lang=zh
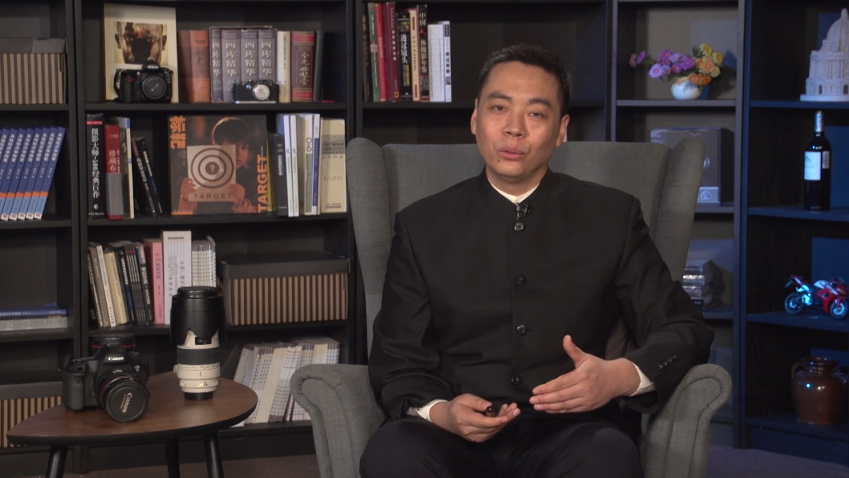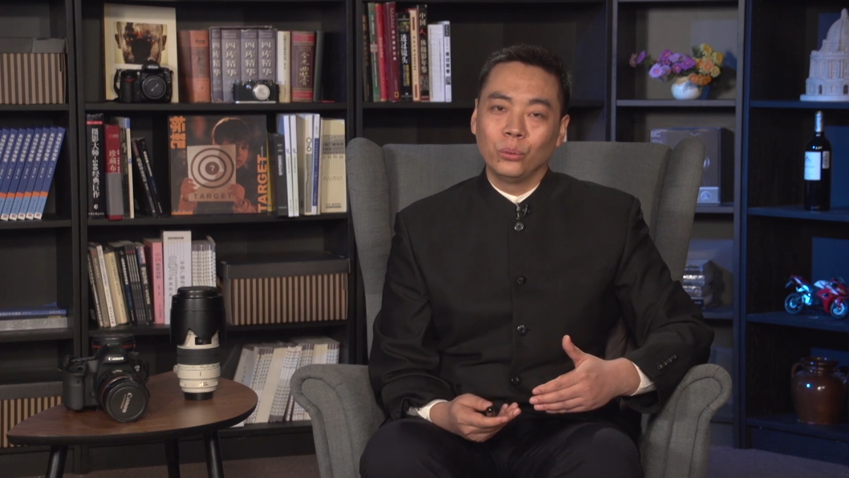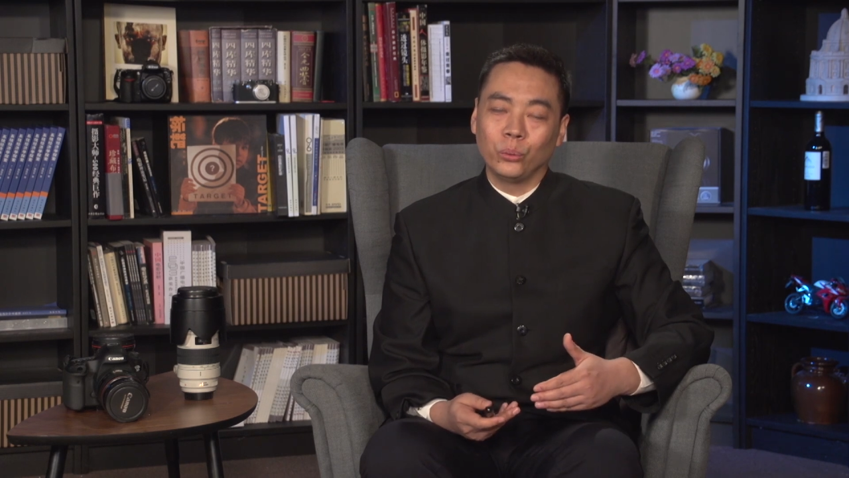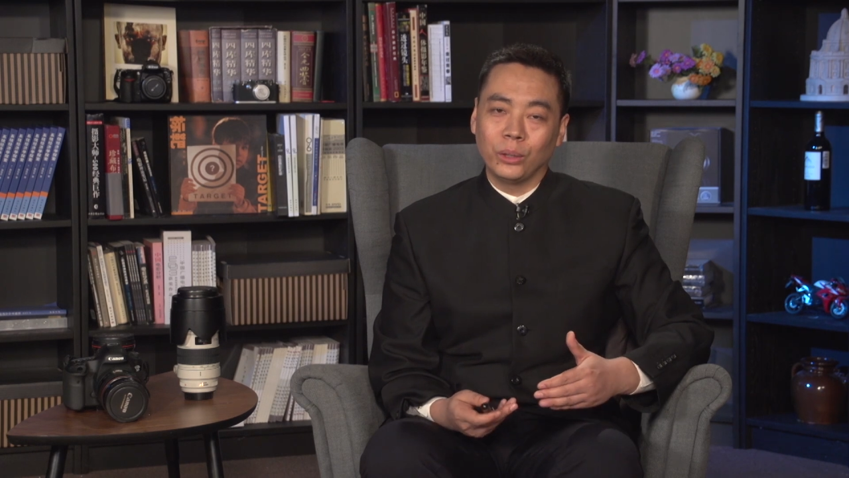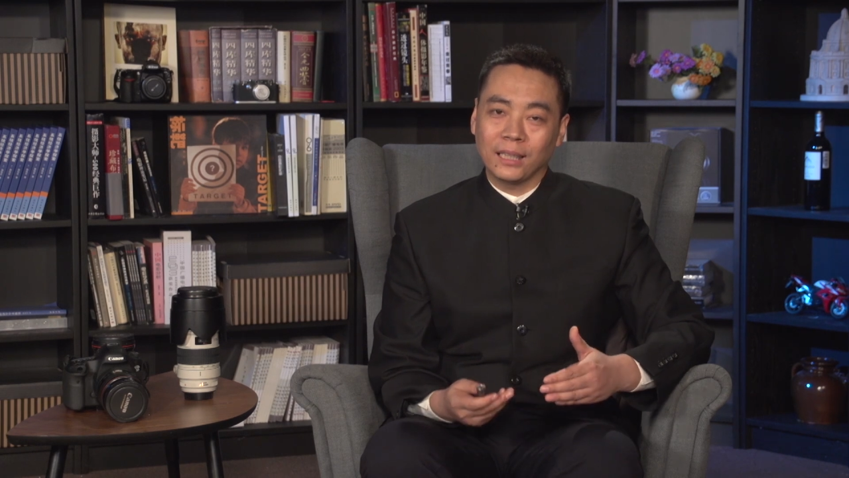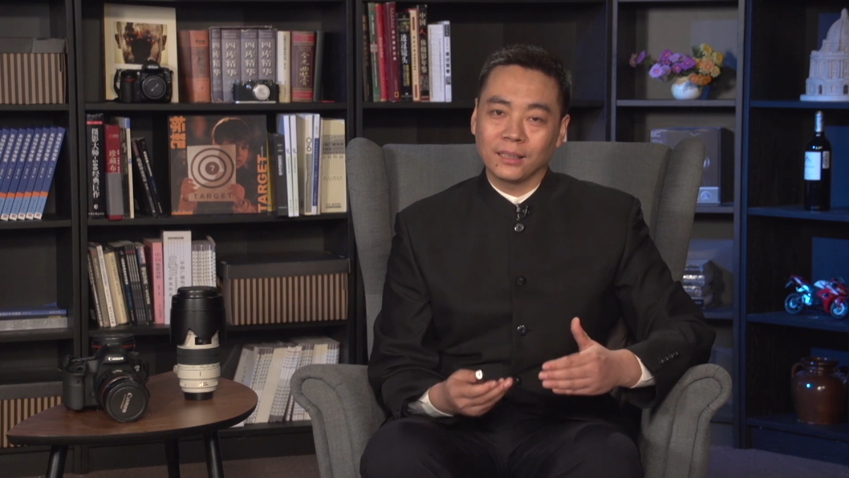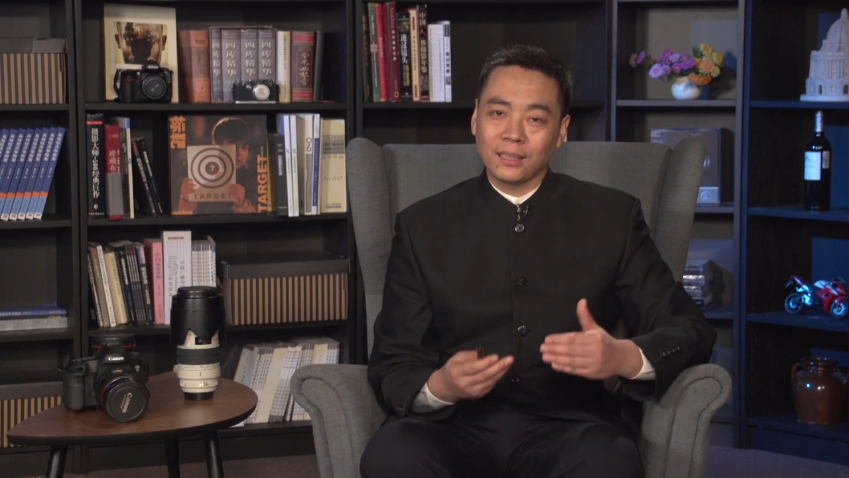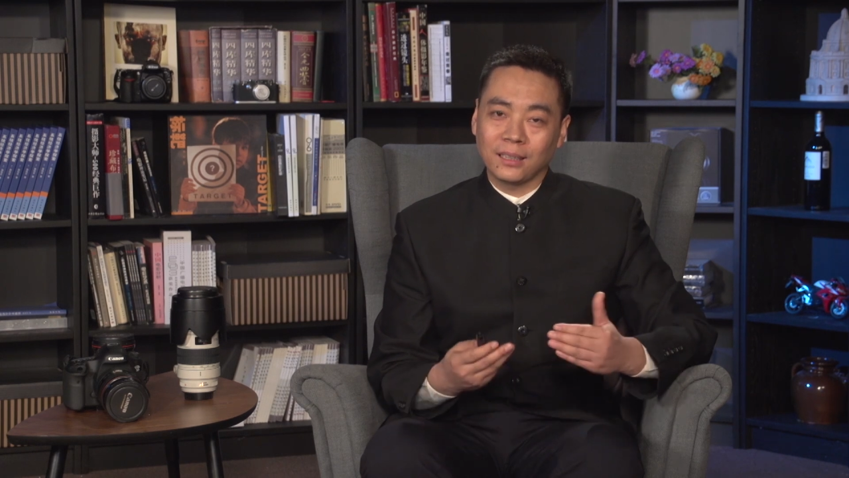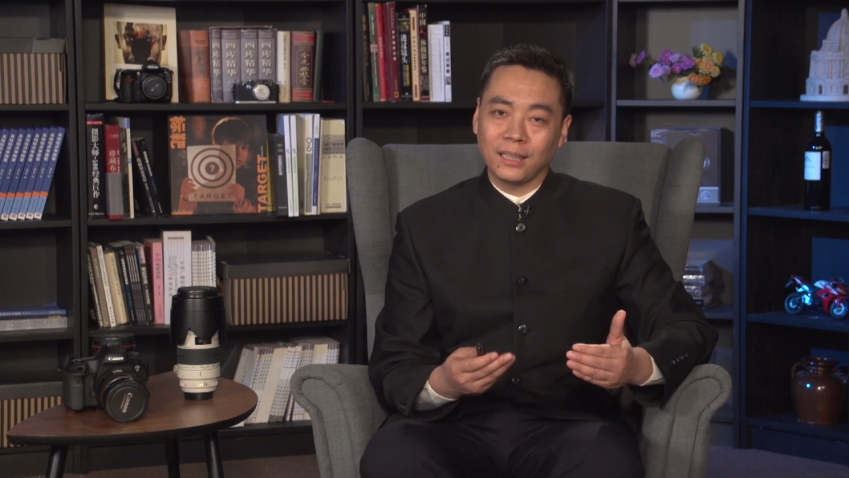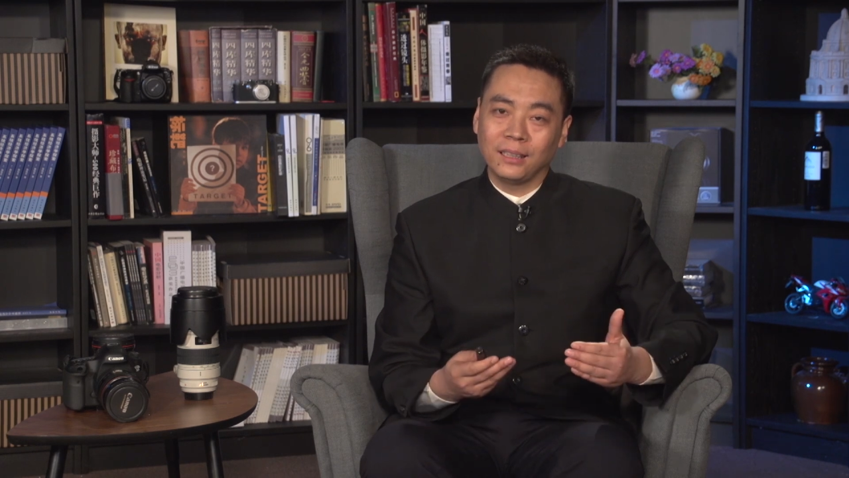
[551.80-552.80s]
吕燕呢，
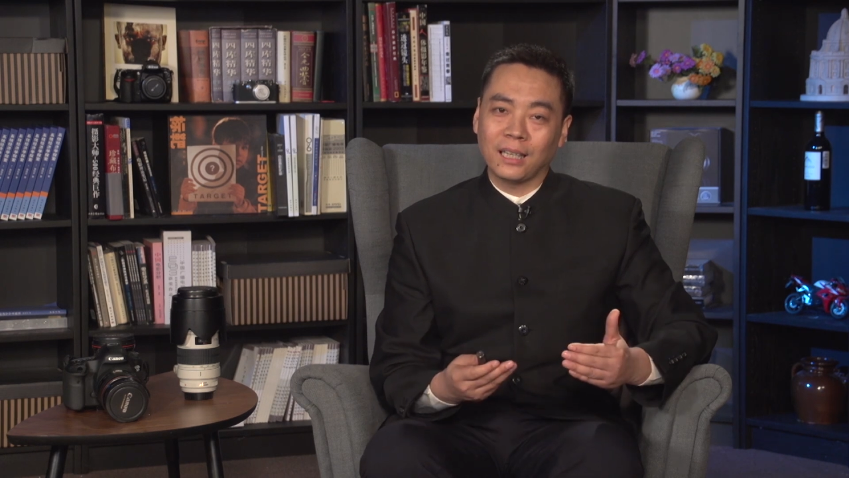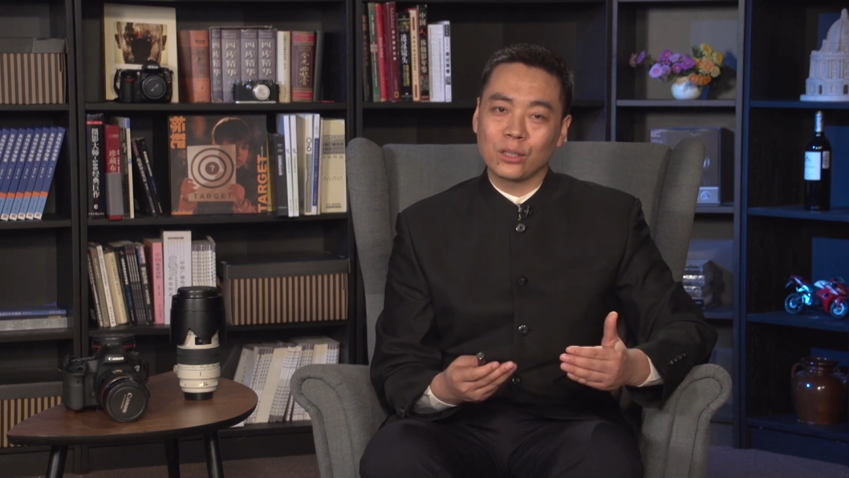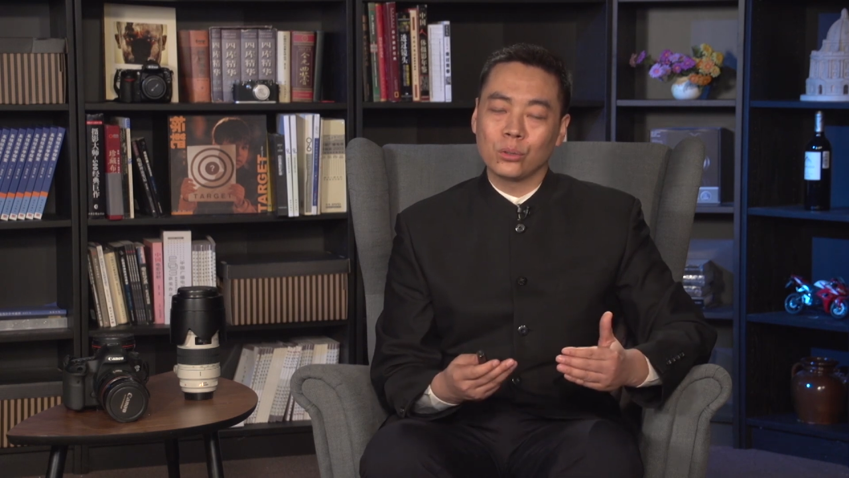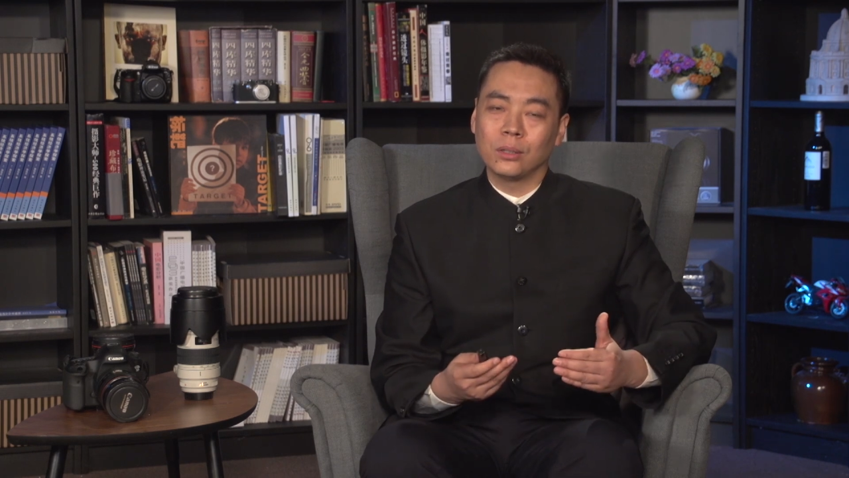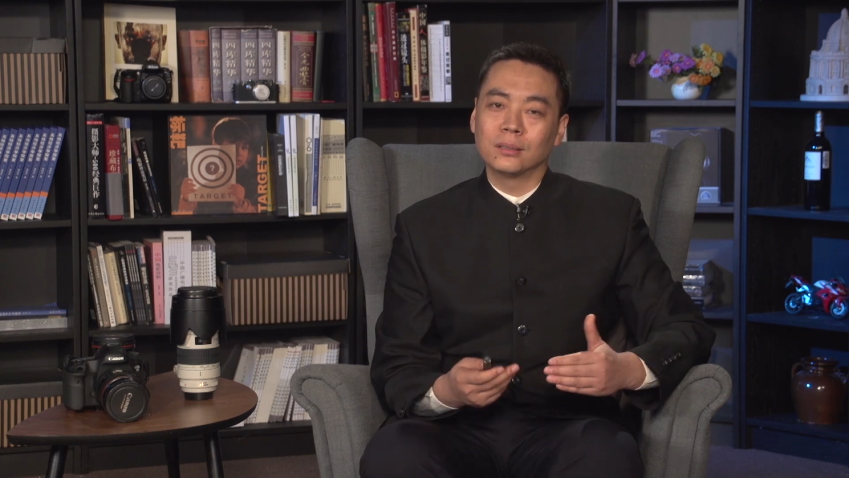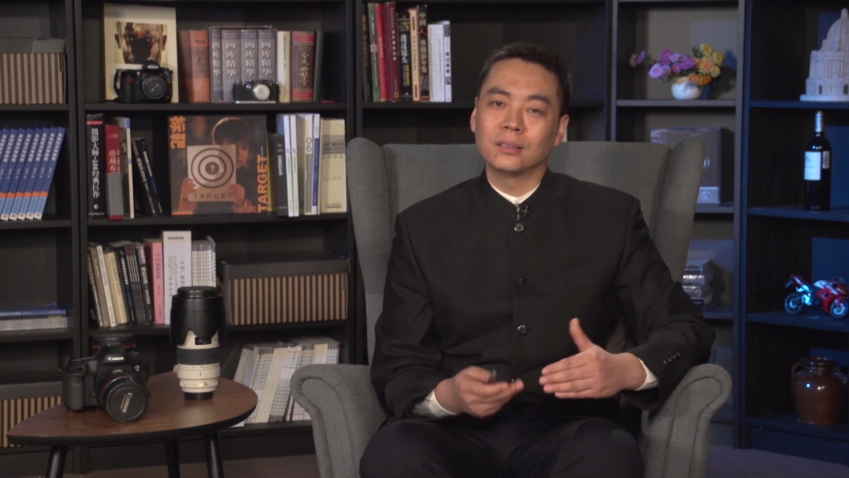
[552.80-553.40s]
当年应该说